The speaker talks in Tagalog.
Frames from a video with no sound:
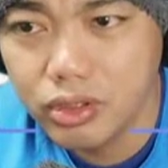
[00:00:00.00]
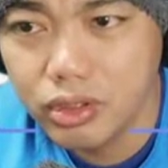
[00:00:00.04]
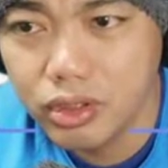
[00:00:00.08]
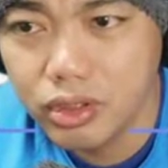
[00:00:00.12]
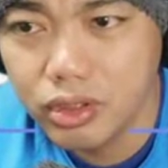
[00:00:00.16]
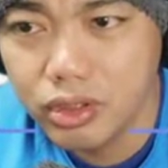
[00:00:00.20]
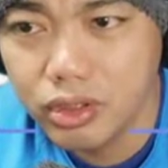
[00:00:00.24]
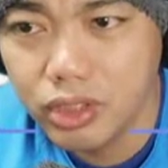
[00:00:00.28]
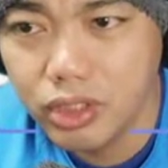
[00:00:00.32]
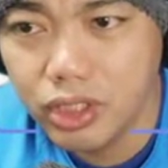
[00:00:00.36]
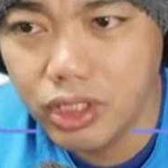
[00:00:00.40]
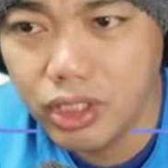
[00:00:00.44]

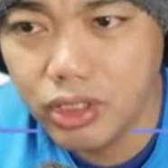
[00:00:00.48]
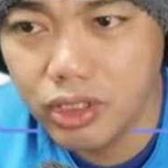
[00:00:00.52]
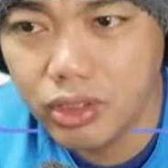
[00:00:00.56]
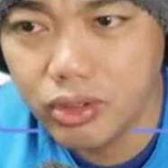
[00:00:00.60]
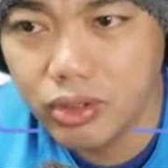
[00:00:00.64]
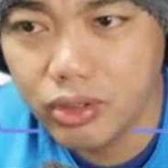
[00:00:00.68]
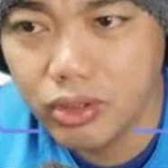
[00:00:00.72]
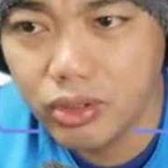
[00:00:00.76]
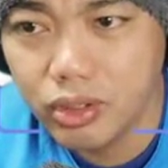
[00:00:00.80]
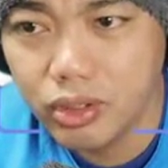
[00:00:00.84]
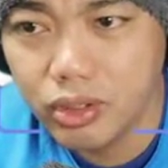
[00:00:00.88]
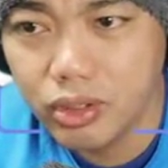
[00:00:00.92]
So
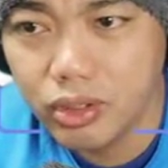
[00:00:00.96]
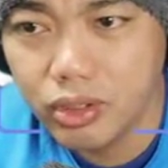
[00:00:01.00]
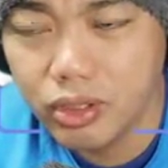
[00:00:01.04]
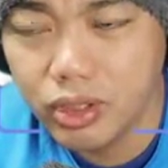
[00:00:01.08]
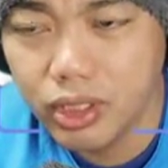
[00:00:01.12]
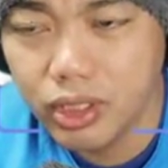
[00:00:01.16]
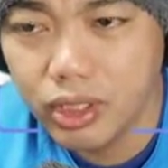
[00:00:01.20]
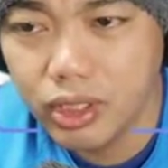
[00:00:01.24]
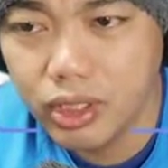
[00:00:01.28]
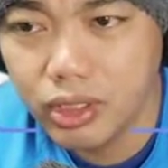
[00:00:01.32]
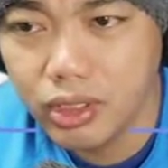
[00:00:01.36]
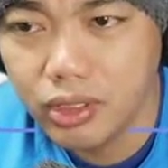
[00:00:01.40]
dito
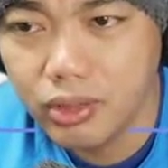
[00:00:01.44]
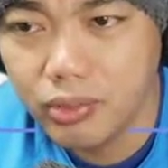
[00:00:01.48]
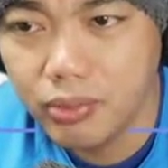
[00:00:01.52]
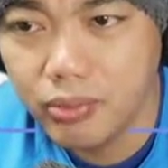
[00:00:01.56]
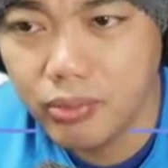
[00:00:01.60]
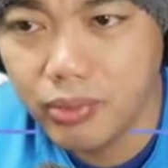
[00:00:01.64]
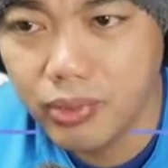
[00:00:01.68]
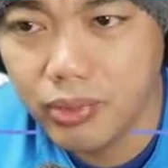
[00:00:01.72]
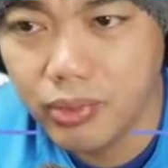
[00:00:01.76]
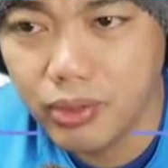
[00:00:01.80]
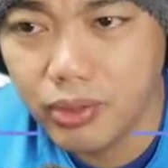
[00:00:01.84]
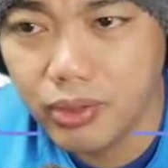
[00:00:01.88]

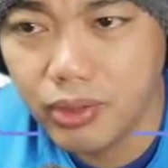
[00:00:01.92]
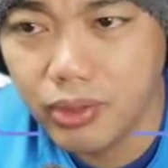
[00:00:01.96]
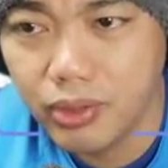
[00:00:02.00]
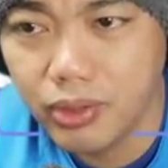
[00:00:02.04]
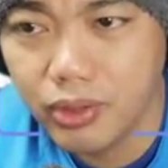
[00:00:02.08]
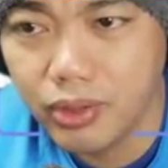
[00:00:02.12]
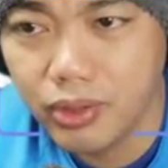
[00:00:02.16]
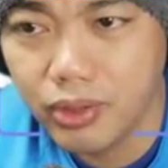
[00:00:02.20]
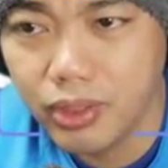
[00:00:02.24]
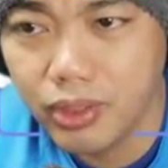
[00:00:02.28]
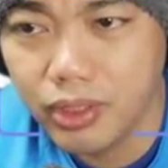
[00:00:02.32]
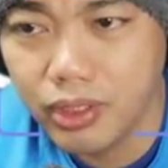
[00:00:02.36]
for
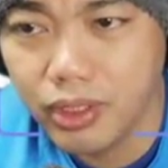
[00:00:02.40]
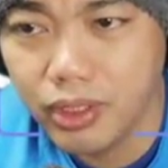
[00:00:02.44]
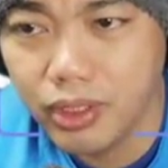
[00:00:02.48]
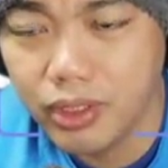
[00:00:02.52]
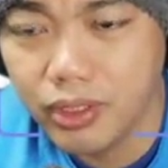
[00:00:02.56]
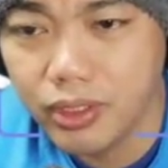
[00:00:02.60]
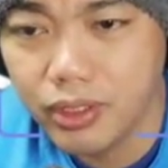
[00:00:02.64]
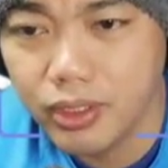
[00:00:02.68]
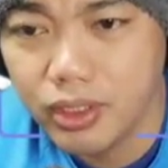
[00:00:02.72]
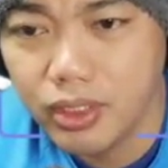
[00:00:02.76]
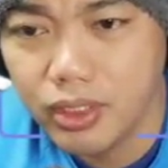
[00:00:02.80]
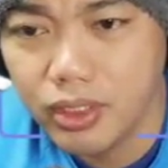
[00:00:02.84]
uh,
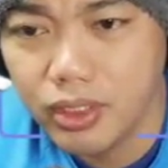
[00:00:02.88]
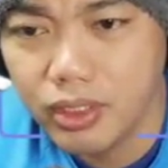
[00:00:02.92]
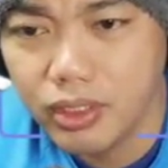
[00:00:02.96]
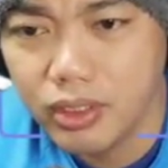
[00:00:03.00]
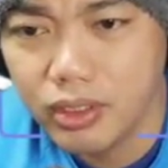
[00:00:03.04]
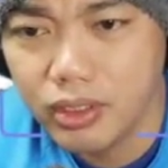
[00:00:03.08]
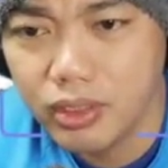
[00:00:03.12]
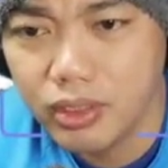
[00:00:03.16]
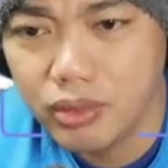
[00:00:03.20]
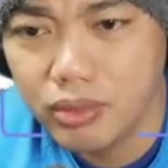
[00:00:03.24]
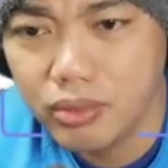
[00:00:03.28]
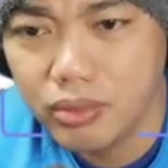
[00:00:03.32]

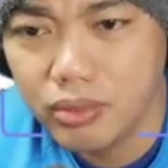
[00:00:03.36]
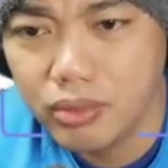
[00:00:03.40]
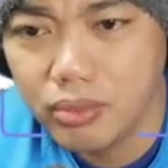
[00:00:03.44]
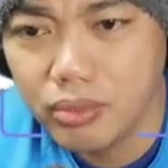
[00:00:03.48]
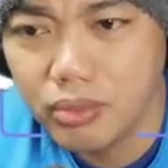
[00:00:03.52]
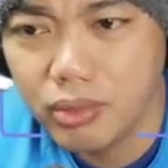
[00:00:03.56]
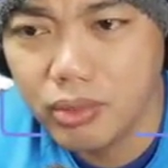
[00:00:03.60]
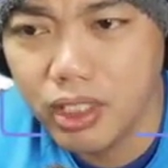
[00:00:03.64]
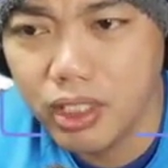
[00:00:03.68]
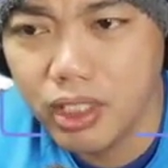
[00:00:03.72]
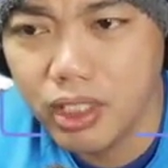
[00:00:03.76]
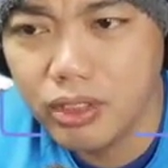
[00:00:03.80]

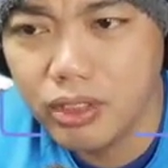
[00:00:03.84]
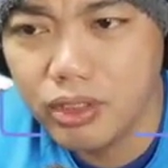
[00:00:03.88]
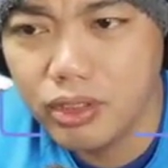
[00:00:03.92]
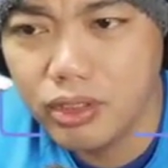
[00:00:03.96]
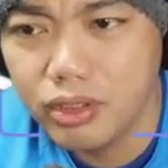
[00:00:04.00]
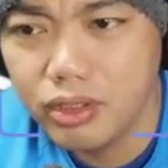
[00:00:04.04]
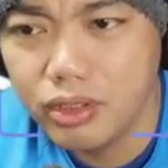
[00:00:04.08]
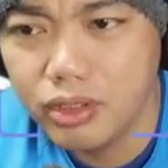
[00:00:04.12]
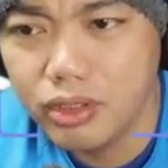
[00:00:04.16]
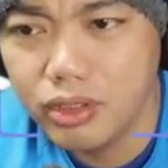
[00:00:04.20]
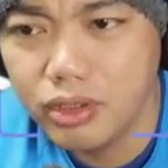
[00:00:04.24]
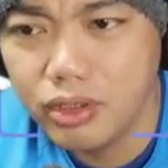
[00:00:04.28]
mga
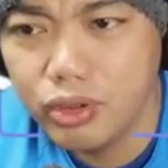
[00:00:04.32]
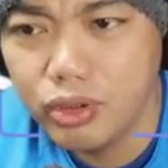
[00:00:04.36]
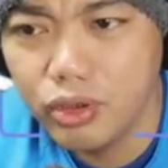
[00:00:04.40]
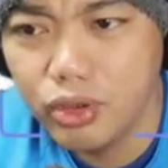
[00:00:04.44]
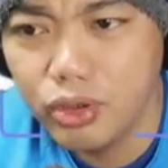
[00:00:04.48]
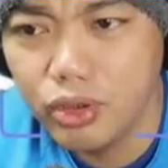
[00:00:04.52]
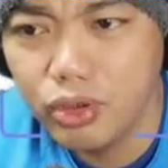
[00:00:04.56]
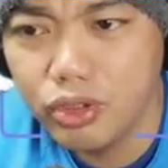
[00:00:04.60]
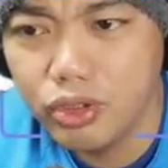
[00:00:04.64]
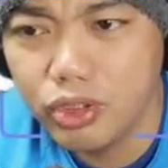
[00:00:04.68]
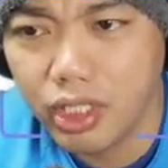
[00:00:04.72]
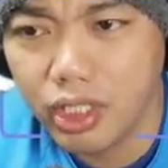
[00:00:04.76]
new
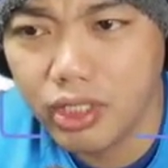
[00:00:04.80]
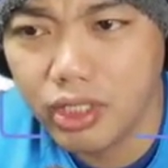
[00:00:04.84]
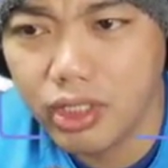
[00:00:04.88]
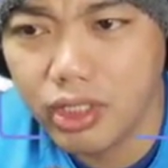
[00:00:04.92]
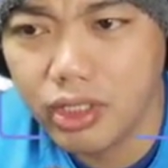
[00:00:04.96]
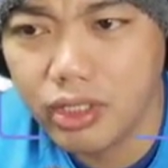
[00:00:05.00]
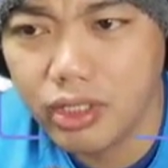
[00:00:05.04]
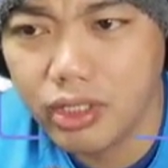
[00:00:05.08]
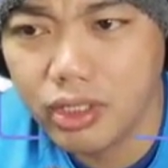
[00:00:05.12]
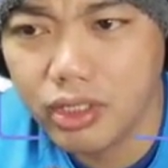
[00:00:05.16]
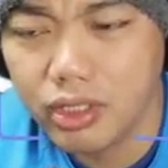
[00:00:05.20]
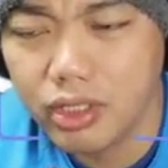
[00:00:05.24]
user
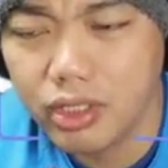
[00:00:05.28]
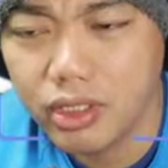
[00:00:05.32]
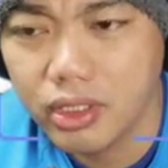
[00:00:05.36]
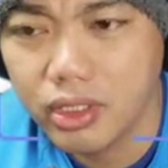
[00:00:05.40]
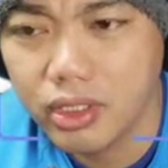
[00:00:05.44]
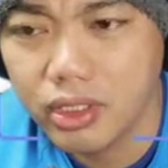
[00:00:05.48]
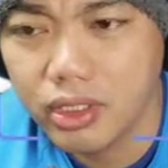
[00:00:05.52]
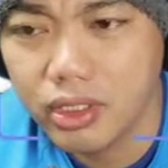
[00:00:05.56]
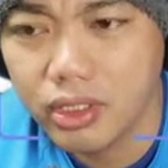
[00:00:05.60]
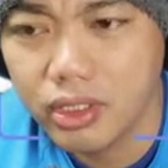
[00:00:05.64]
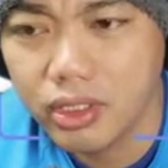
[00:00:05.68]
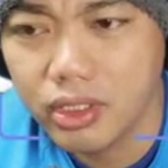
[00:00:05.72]

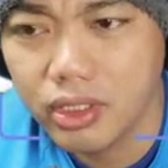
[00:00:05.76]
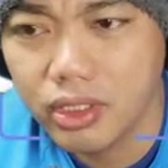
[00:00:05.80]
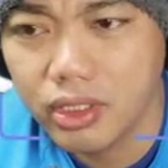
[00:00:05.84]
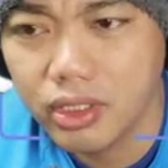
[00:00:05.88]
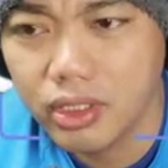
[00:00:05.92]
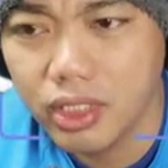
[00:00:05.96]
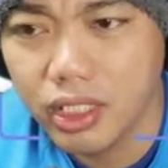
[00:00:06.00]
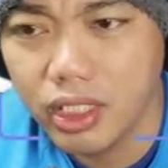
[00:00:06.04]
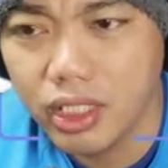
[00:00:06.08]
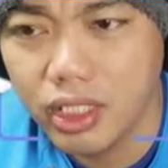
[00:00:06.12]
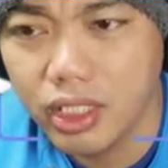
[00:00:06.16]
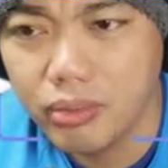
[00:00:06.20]

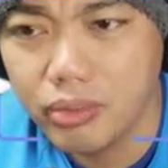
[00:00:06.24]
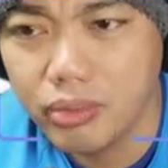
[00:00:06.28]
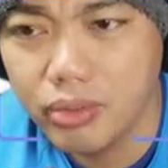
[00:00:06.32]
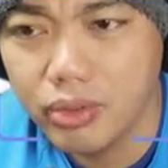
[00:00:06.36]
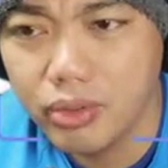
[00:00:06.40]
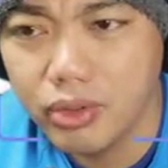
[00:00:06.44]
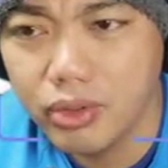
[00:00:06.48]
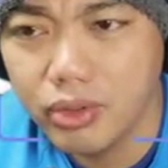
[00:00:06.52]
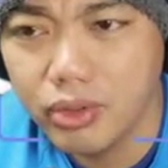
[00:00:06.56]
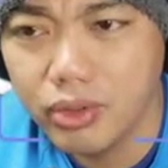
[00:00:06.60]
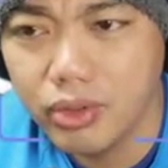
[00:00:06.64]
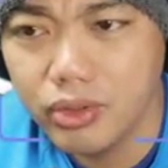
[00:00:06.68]
click mo
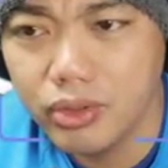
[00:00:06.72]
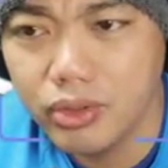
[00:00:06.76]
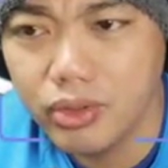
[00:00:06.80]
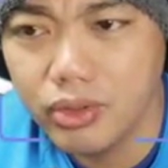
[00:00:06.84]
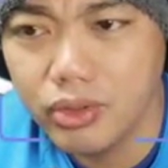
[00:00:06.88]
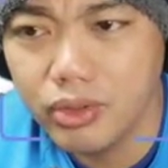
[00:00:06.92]
yung